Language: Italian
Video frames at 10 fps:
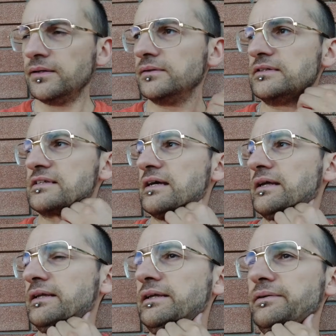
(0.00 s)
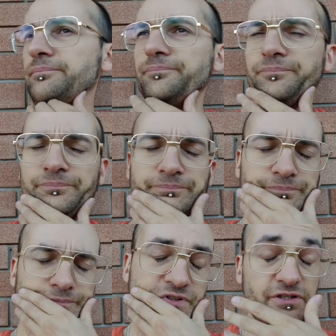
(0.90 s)
di, Sca- di,
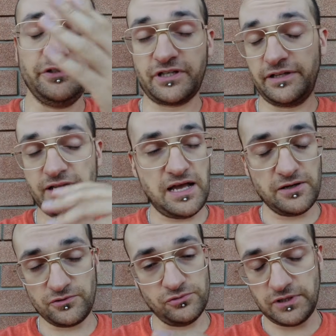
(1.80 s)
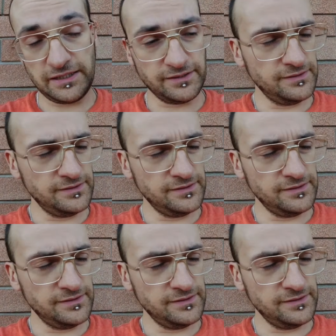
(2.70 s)
sì, di Scandiano, scusate.